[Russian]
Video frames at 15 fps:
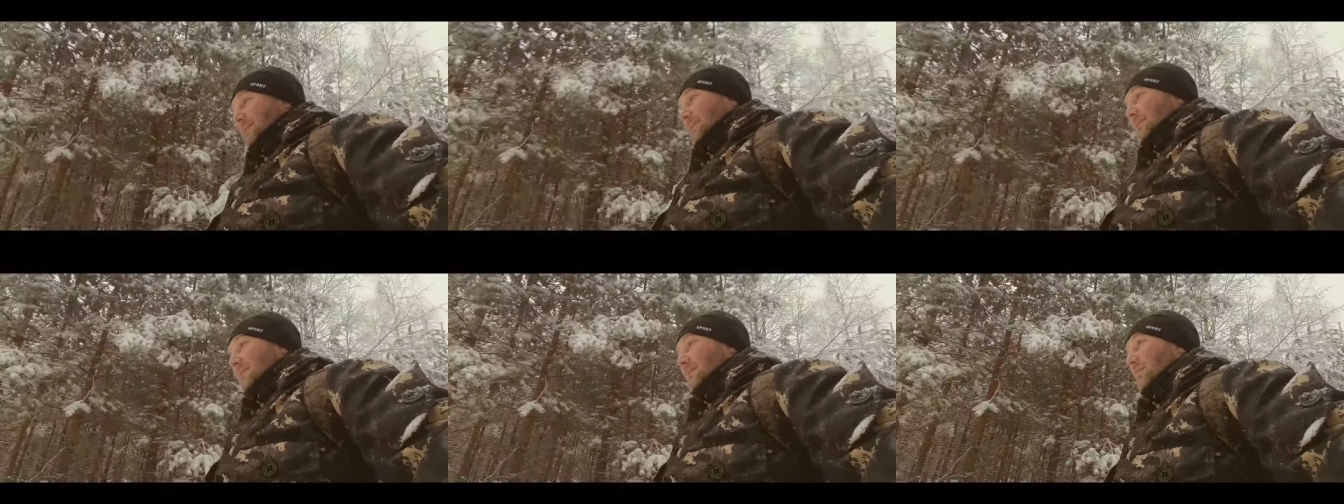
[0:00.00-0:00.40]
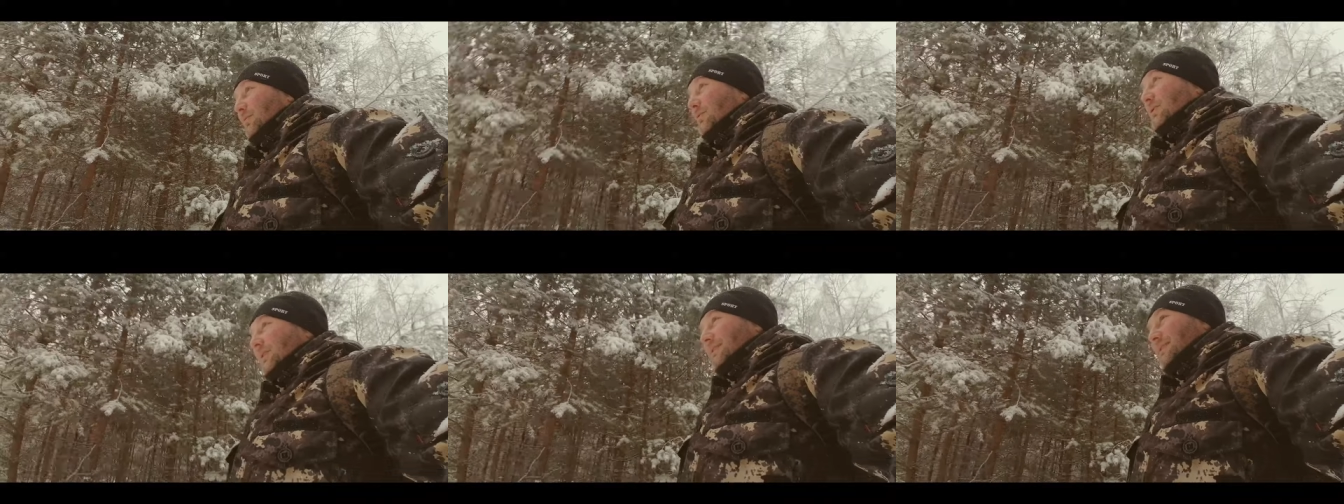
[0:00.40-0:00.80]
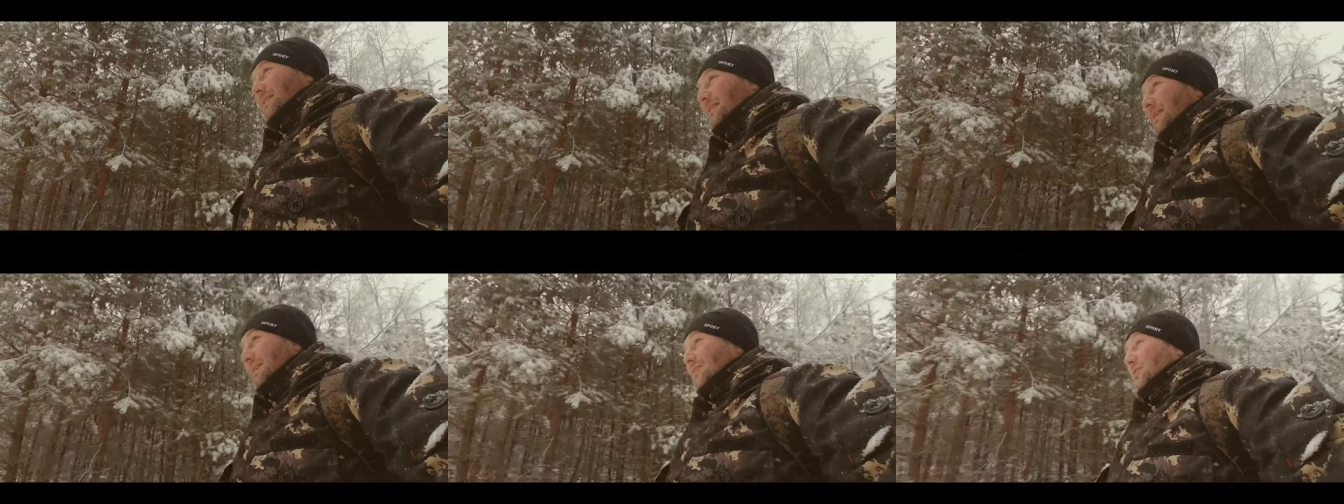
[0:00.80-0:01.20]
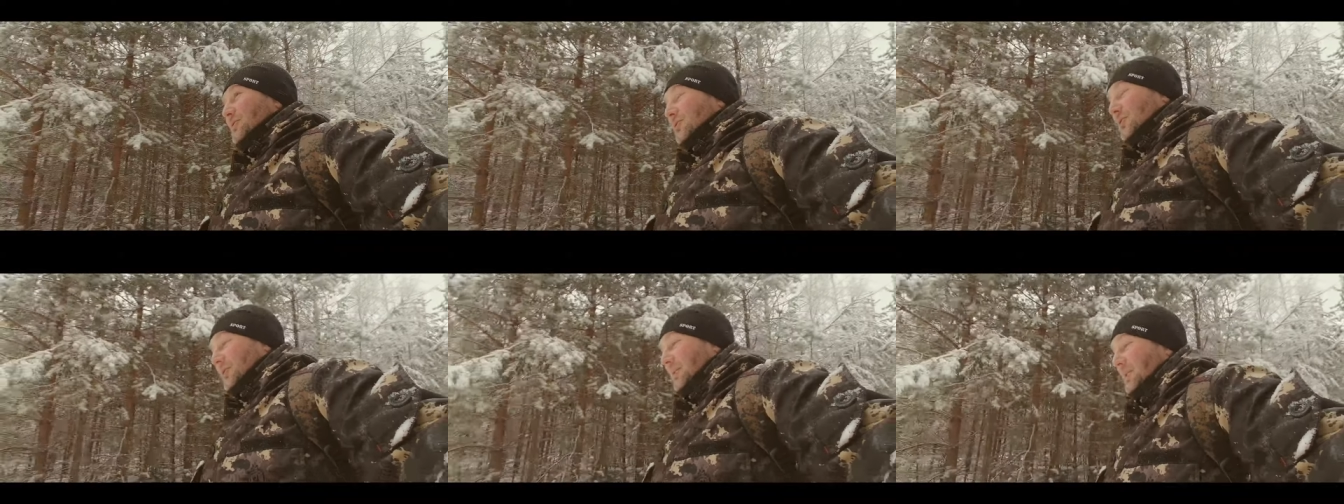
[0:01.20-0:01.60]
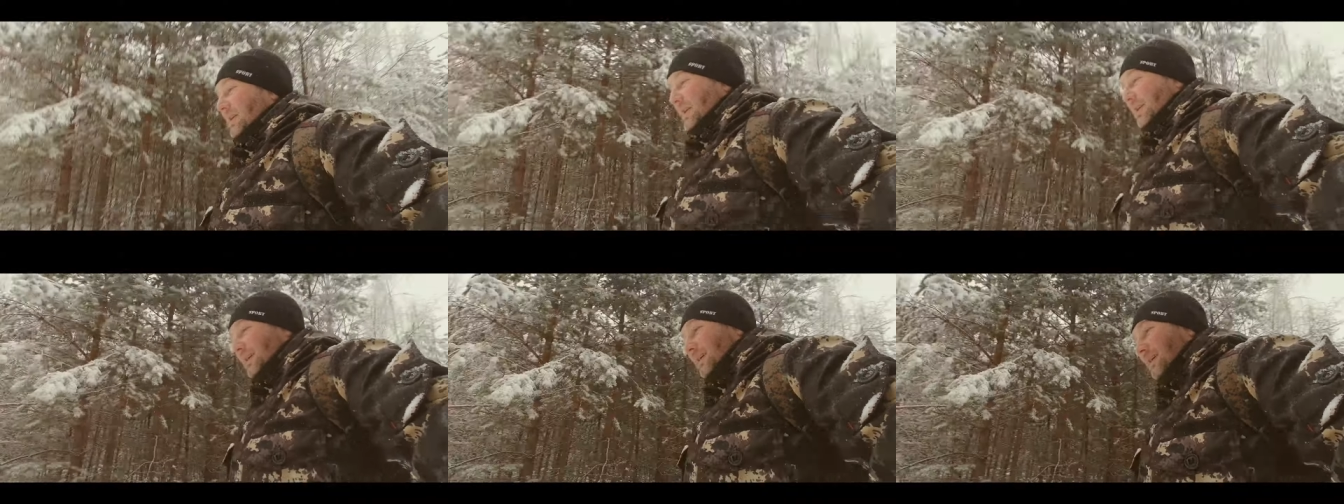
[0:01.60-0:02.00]
не то что адреналинчика,
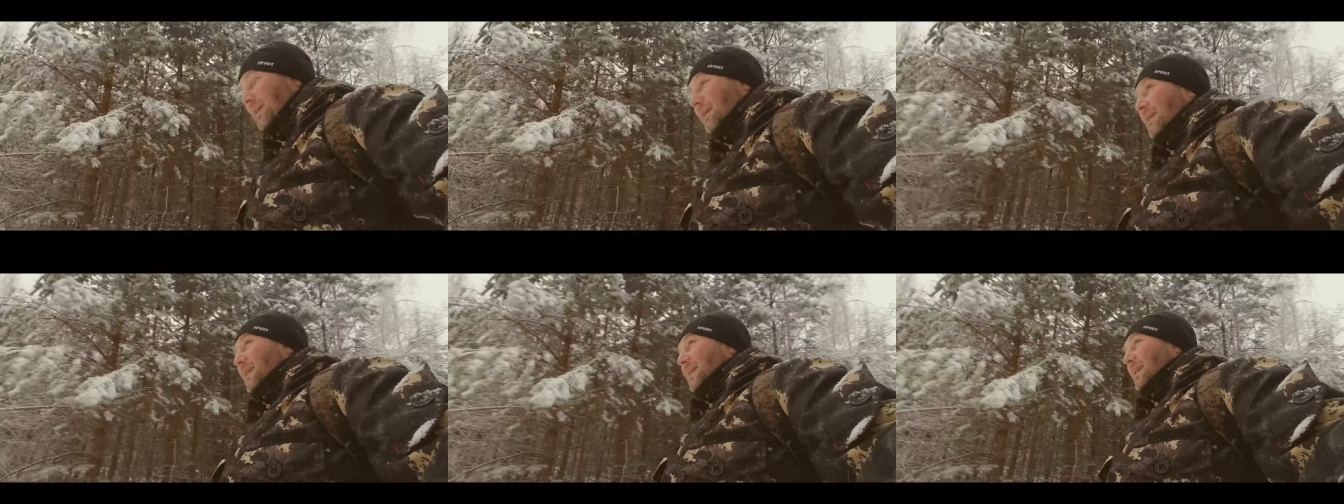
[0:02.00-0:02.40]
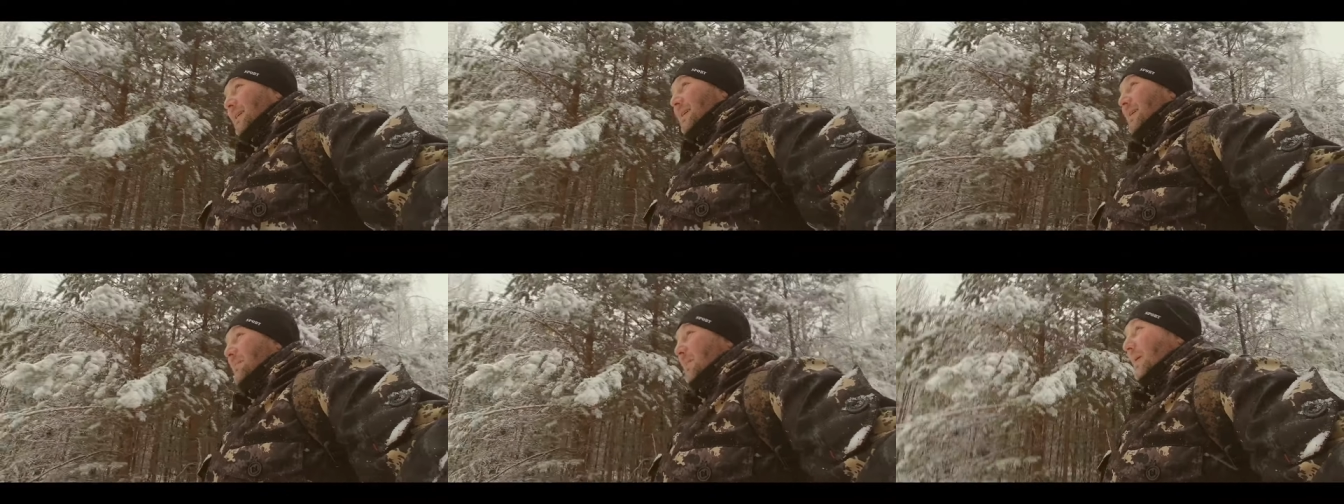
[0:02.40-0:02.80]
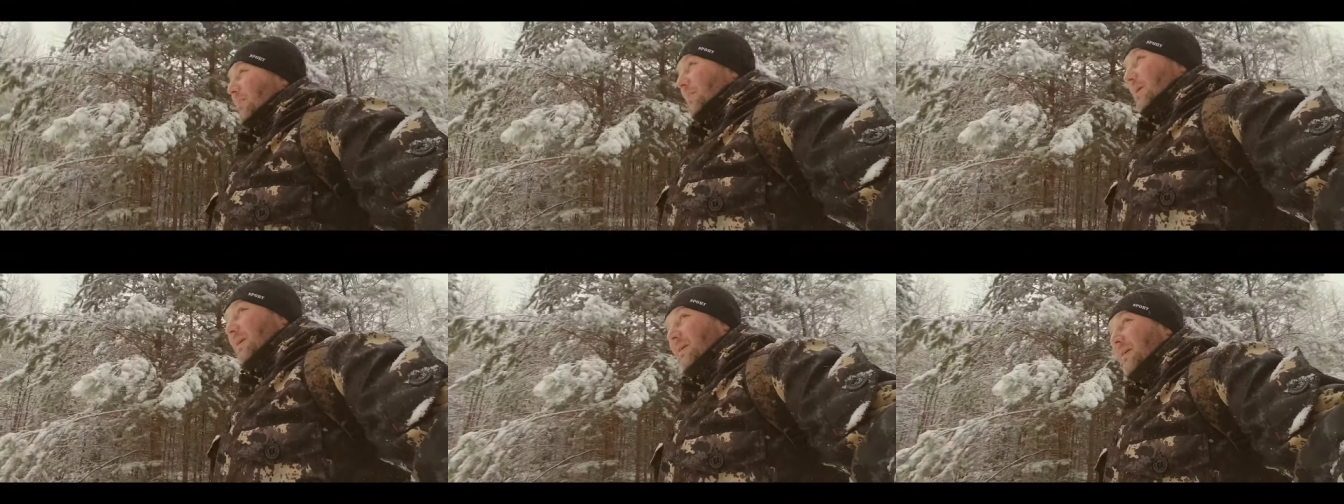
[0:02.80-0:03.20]
а прямо,